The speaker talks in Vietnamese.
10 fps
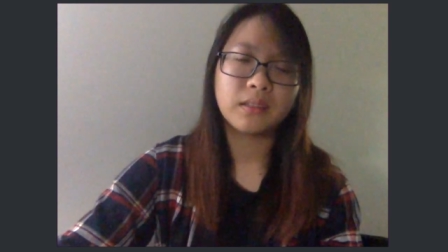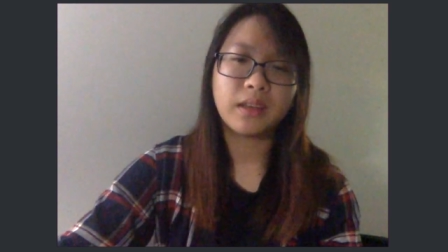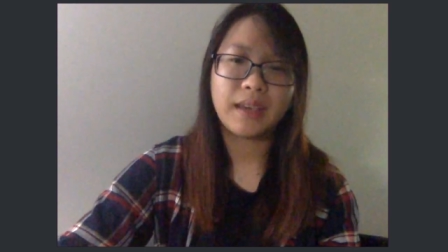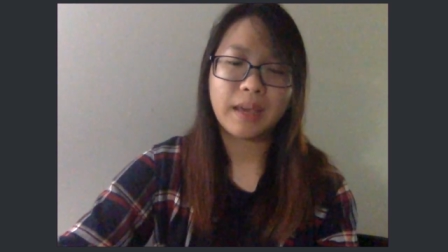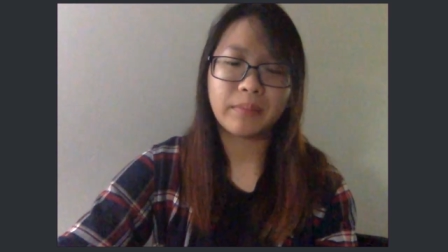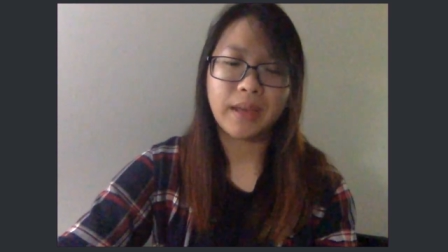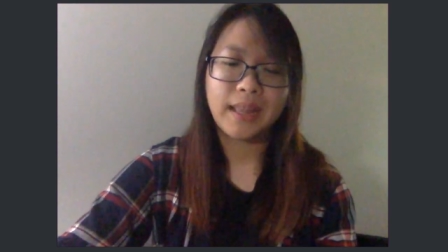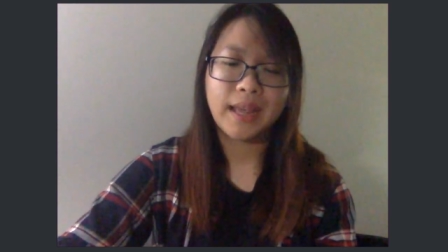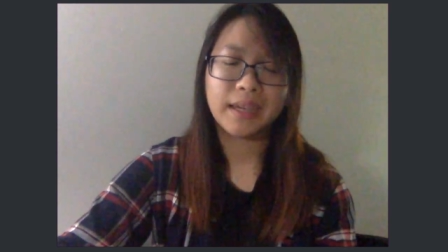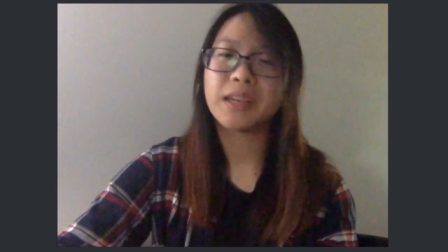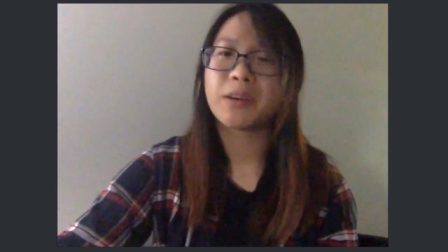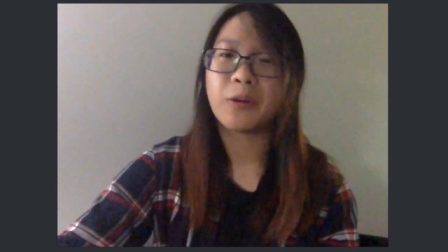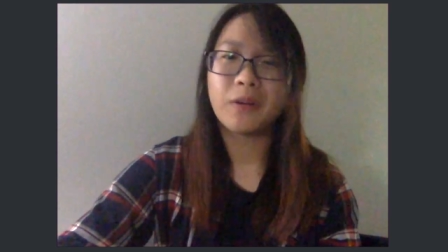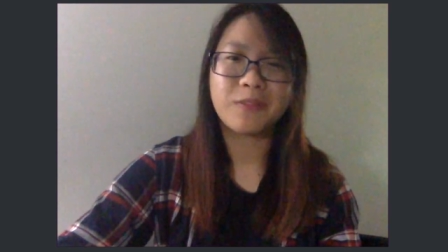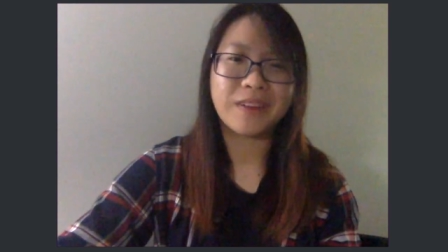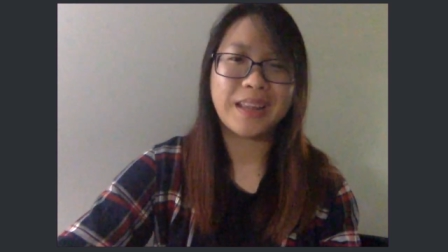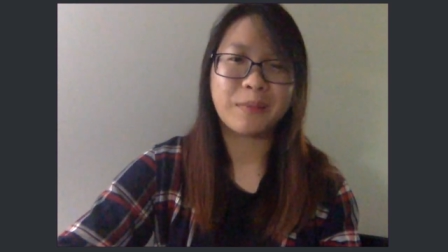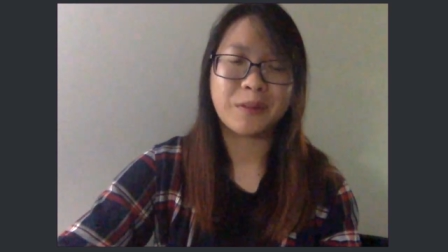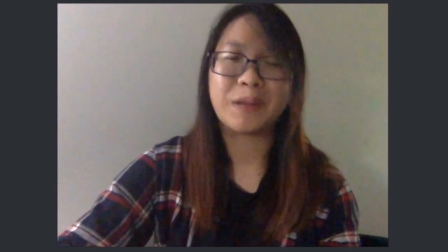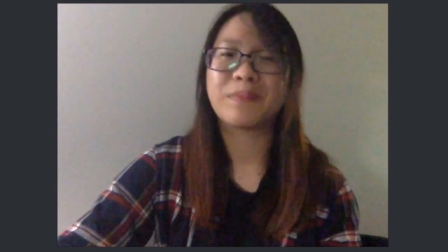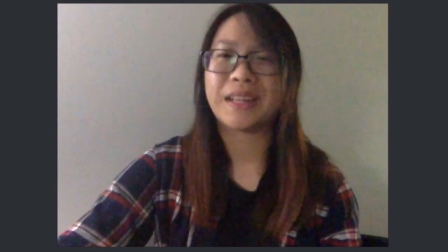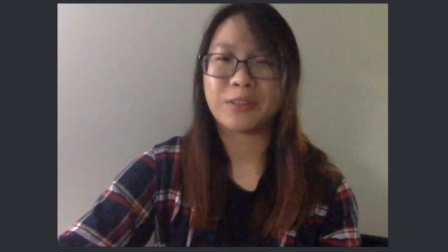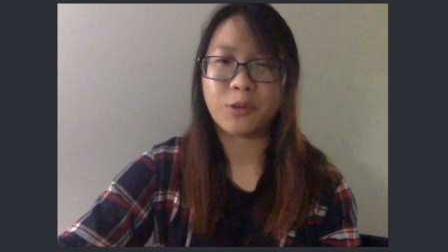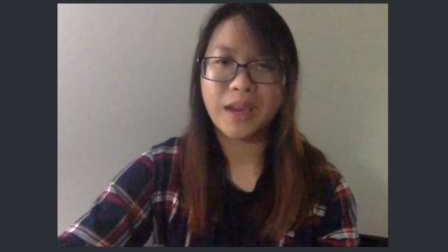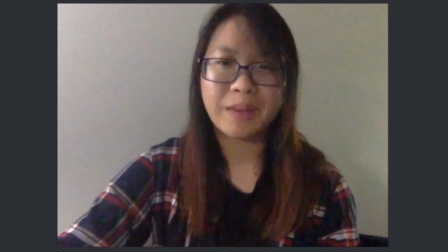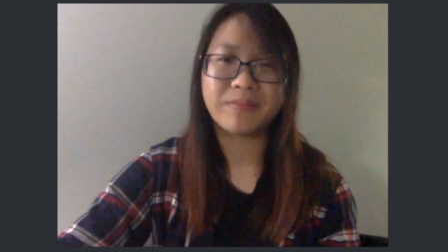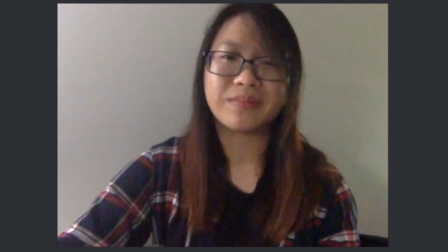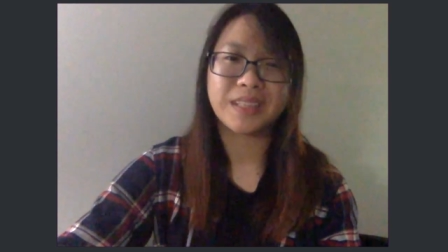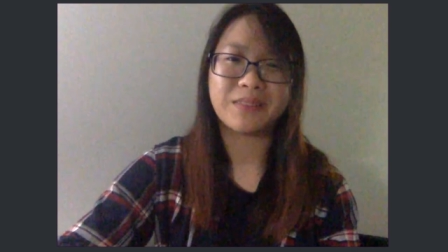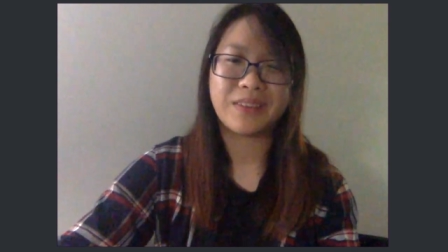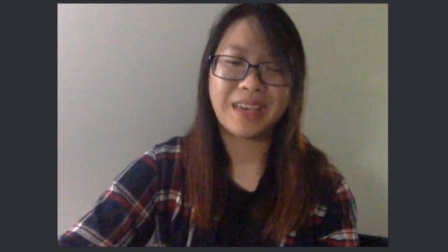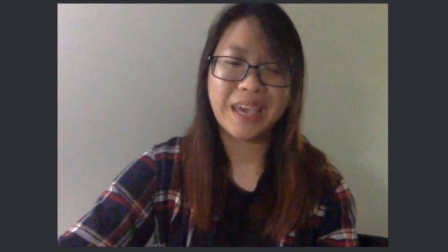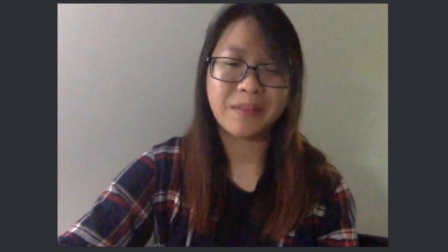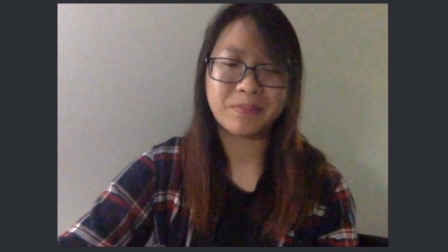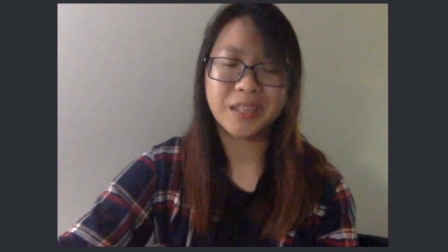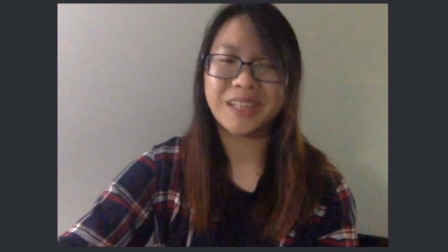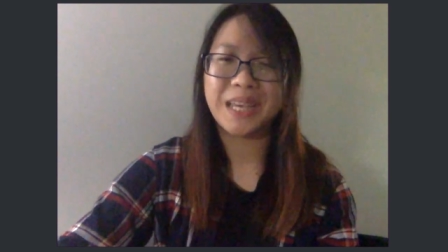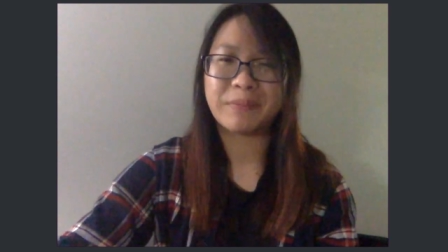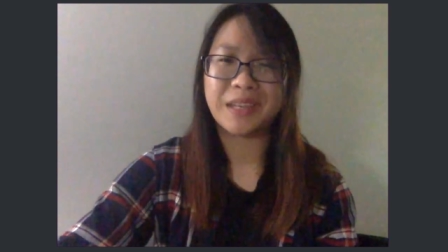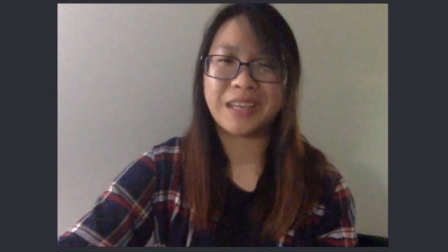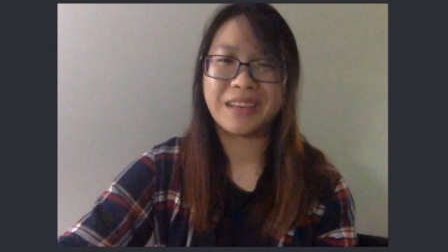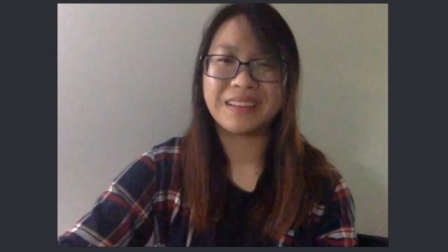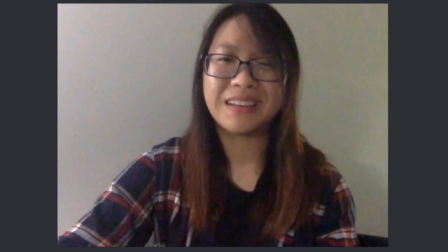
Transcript: thì em thấy là nghiên cứu không phải là một điểm mạnh của em tại vì em tính em ừ. thì